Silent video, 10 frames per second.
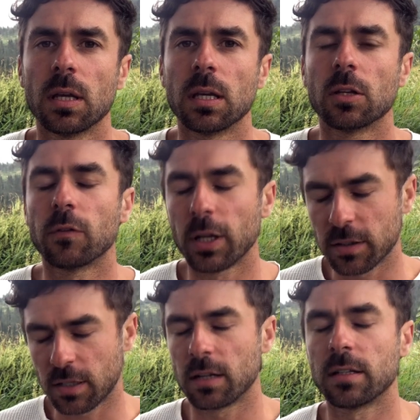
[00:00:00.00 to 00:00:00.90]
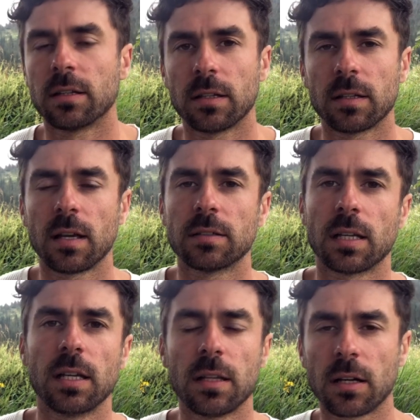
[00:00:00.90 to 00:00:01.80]
Y no voy a entrar en detalles
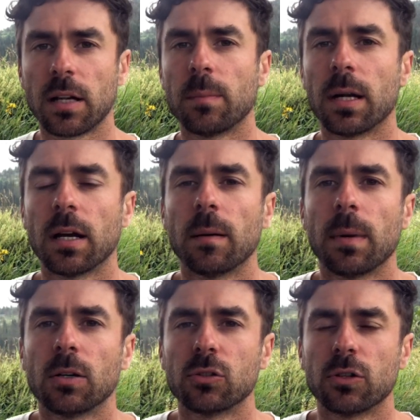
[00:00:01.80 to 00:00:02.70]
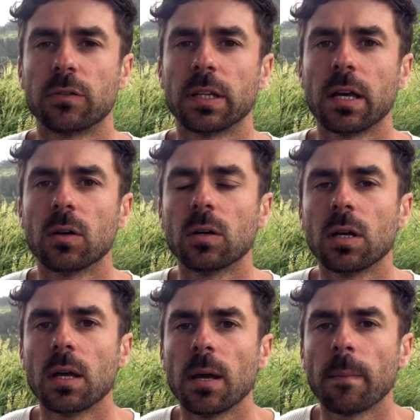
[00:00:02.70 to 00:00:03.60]
aquí, dejaré para, para otro video,
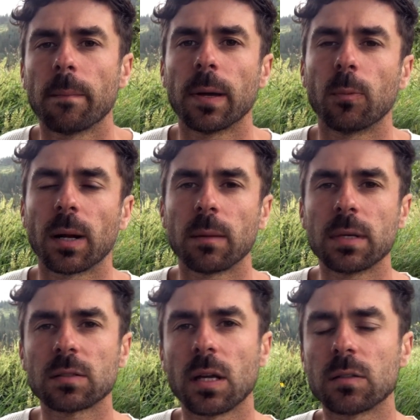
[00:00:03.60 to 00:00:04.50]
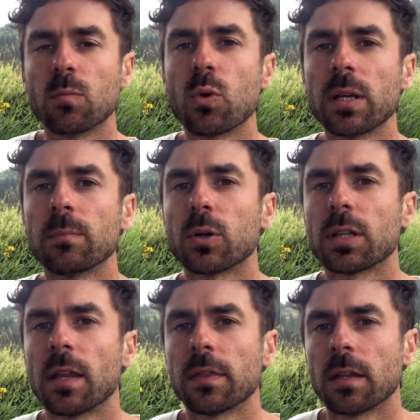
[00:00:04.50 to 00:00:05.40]
pero para mí es, es muy
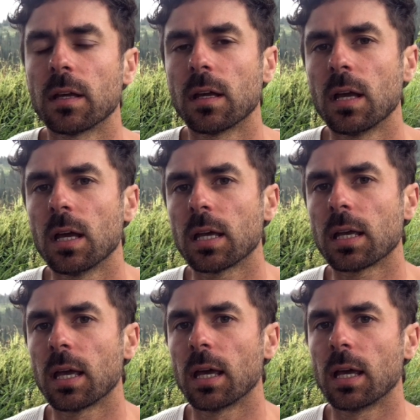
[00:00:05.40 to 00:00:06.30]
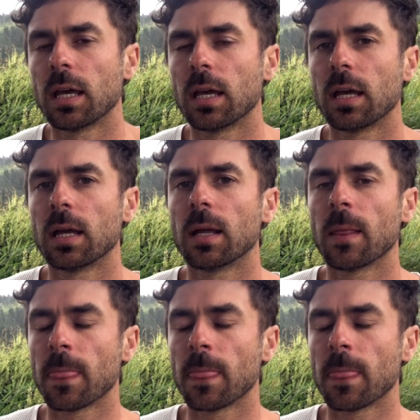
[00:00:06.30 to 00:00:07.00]
importante que,